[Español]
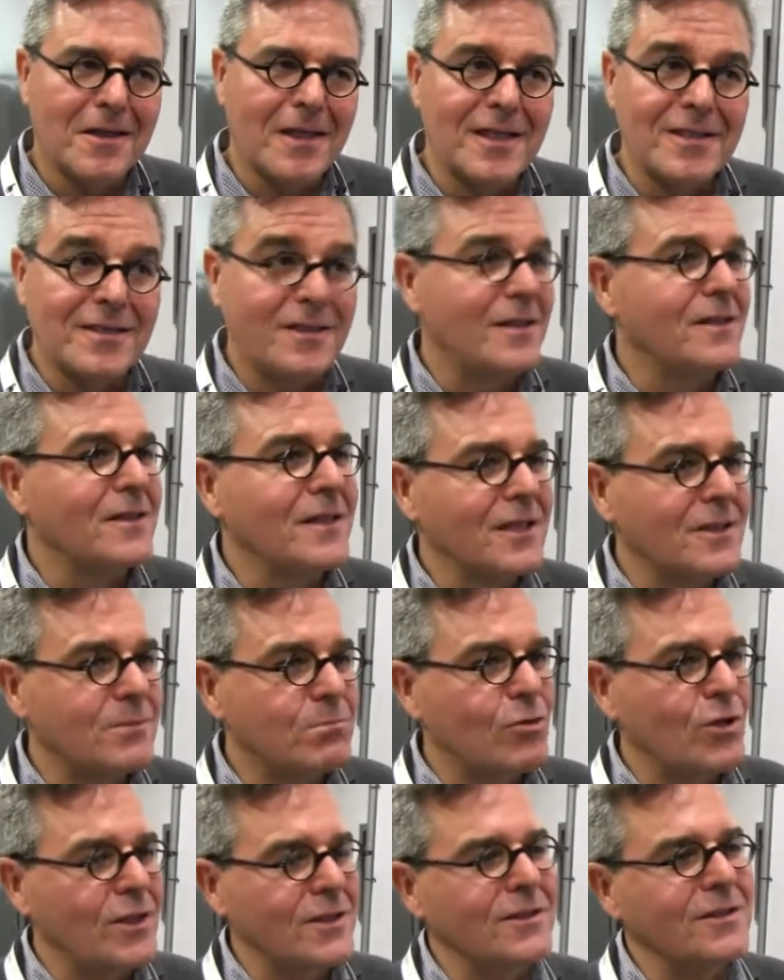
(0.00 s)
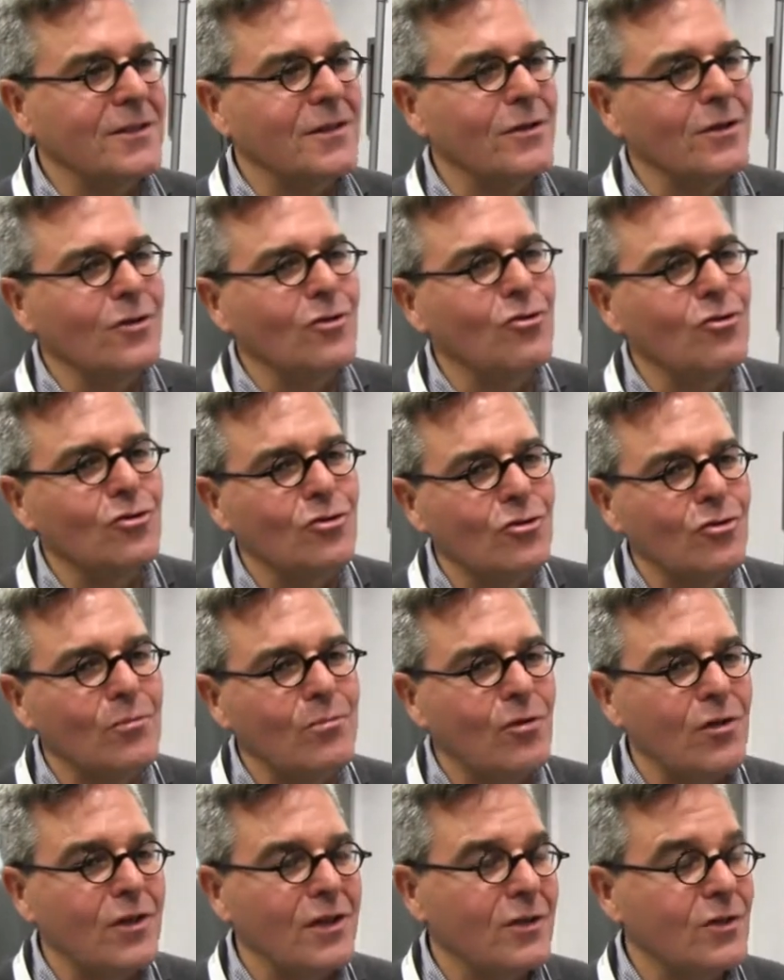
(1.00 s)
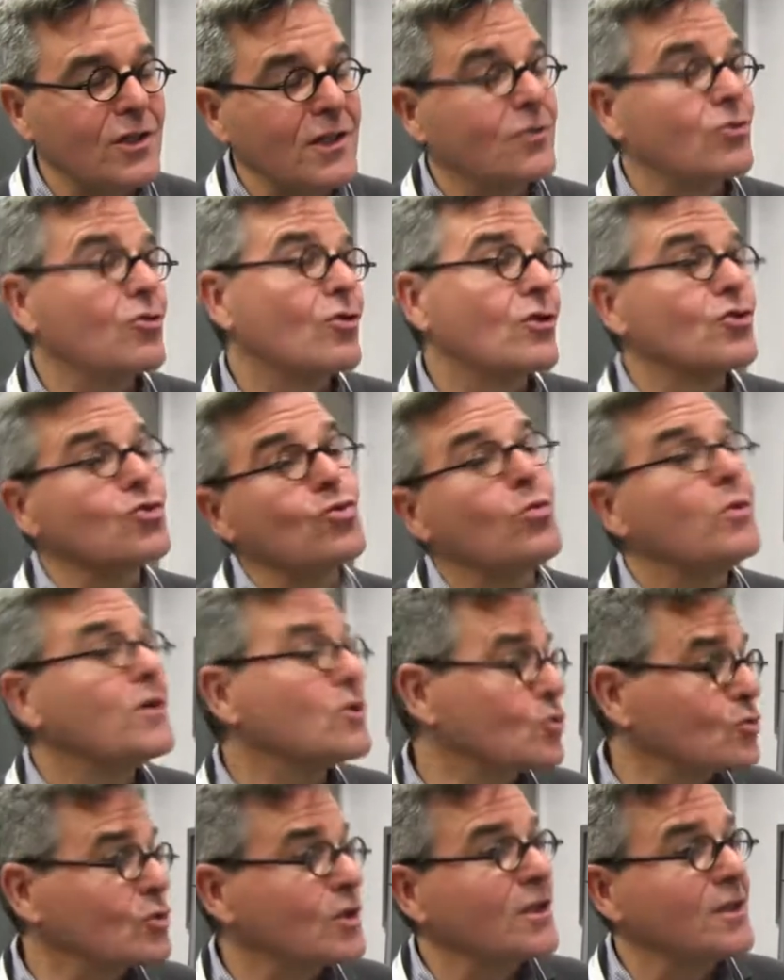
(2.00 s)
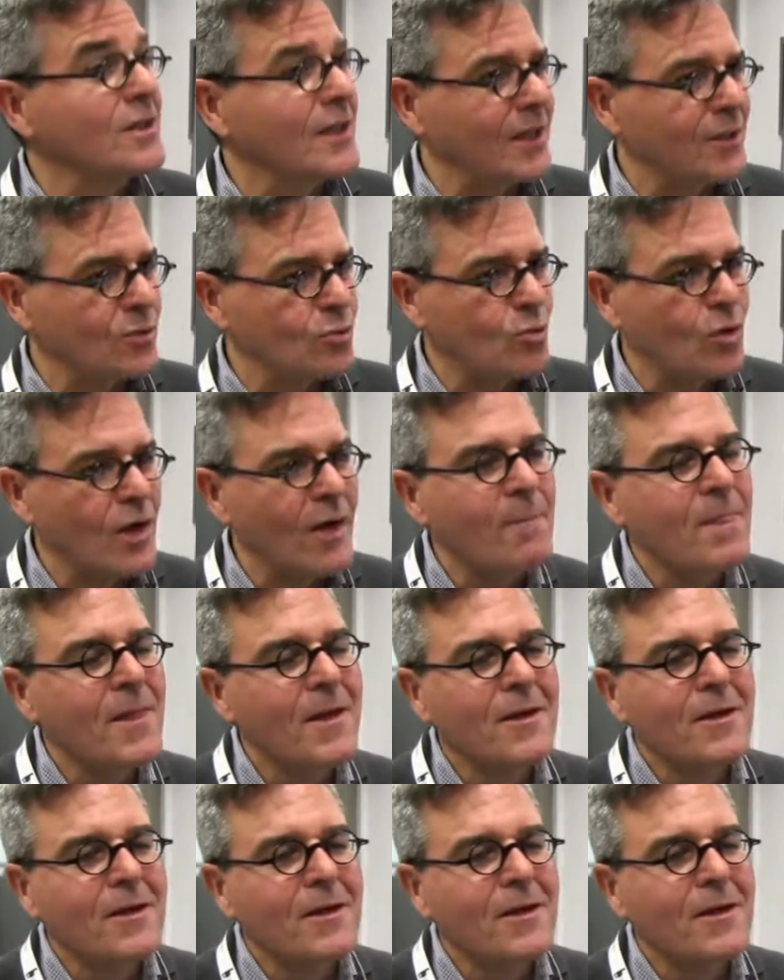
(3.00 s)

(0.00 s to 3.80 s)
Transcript: en las tiendas, por así decirlo, no puede el lector descubrir su siguiente lectura.